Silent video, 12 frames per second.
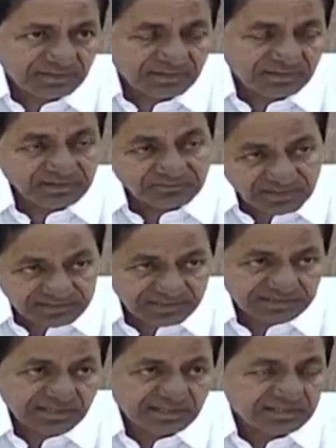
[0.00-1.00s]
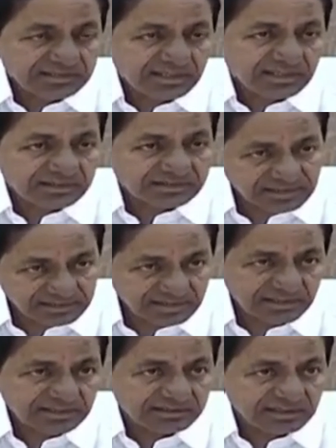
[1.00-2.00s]
ఇన్ఫ్రాస్ట్రక్చర్ రీత్యా శక్తి
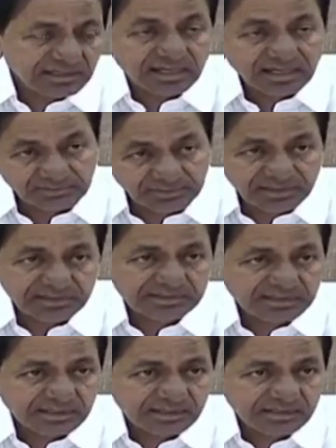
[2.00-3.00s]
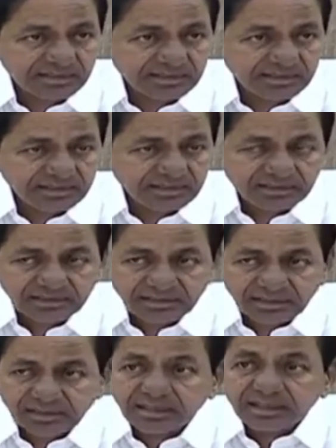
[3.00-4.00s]
రీత్యా ఆర్మీ రీత్యా
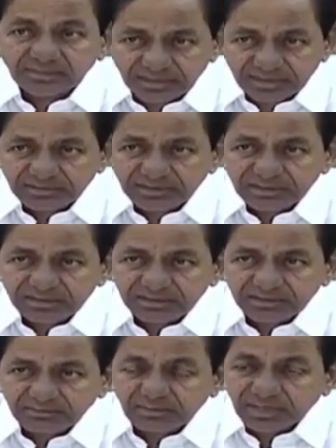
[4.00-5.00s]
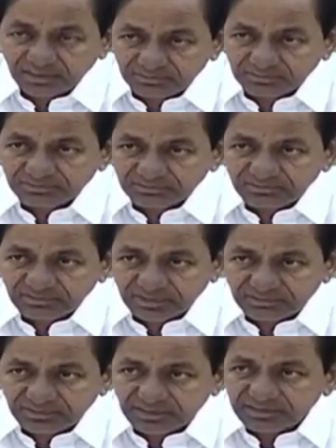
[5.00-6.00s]
అనేకమైనటువంటి బలగం
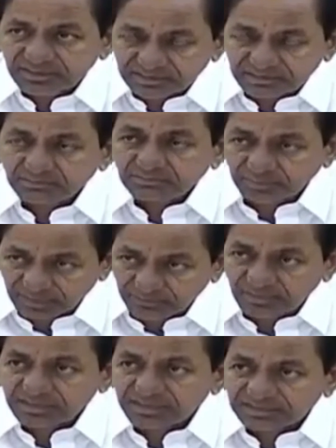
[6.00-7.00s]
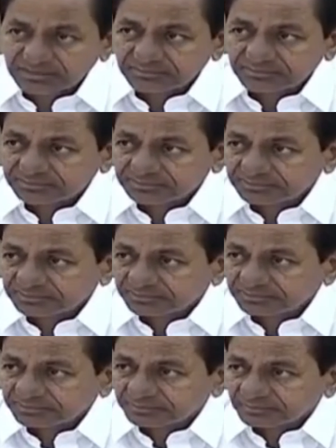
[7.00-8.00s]
ఉన్నటువంటి దేశం బలం ఉన్న దేశం
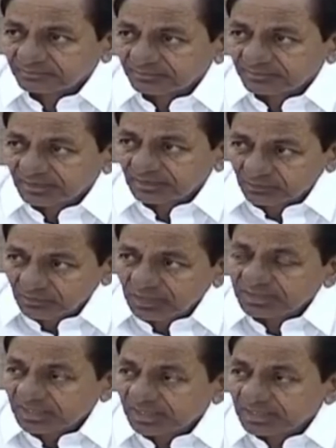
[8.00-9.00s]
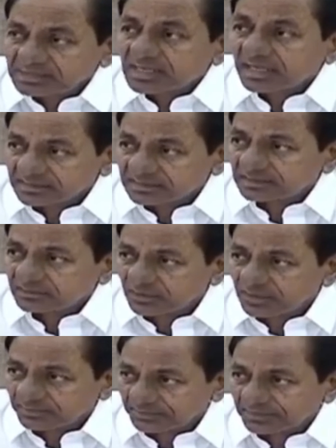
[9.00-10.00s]
కూడా ఇలా అసహాయ స్థితి
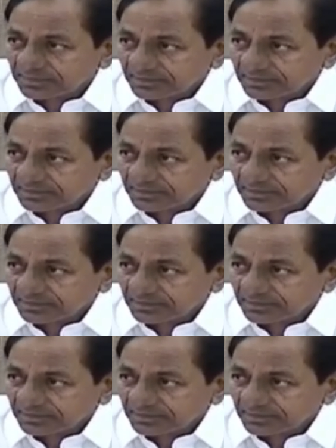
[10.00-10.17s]
గురైపోయింది